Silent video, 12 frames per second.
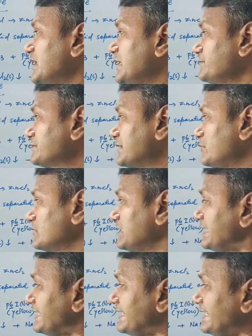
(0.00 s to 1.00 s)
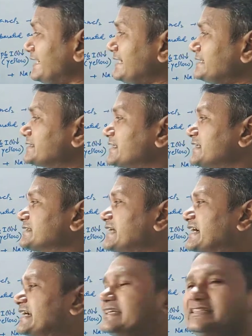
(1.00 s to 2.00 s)
अब क्या होगा एन चला
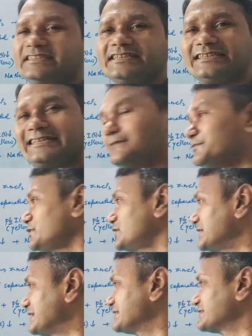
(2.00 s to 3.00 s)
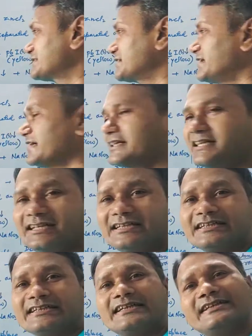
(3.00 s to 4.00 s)
जाएगा ए के जगह पे और ए चलाएगा
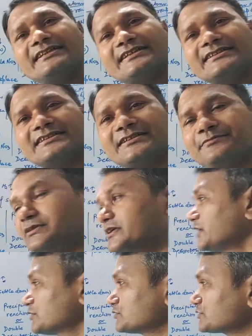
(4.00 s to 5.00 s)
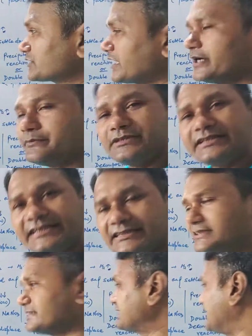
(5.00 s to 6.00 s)
एन के जगह पे तो जहाँ भी
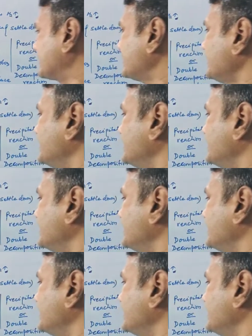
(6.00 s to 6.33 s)
ए जाएगा